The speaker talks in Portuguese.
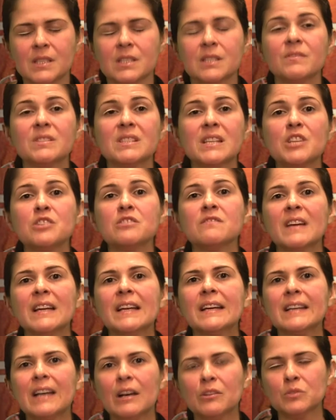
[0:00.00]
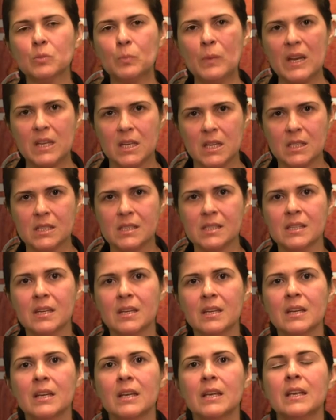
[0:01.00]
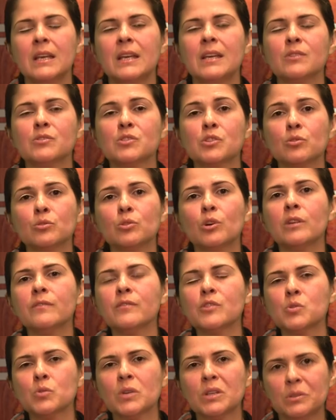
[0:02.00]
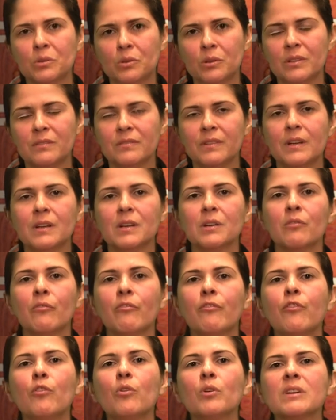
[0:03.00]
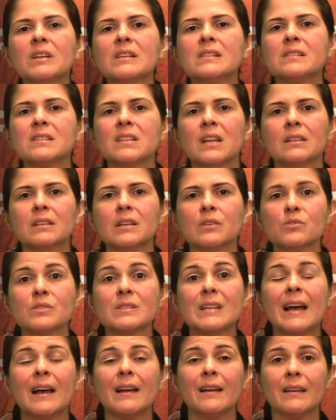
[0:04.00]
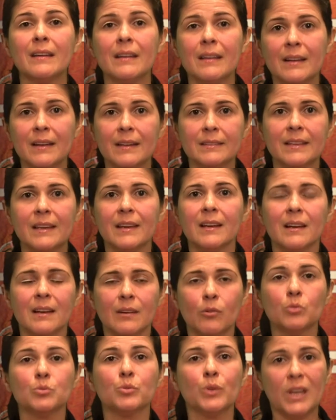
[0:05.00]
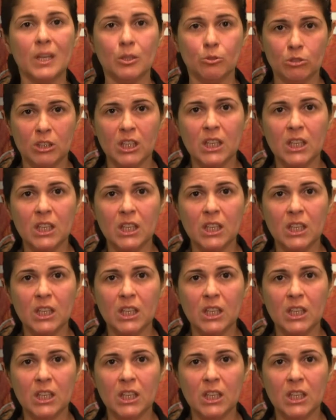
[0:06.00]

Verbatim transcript: Se você estiver legal no país e o seu noivo ou sua noiva forem cidadãos da Inglaterra ou do Reino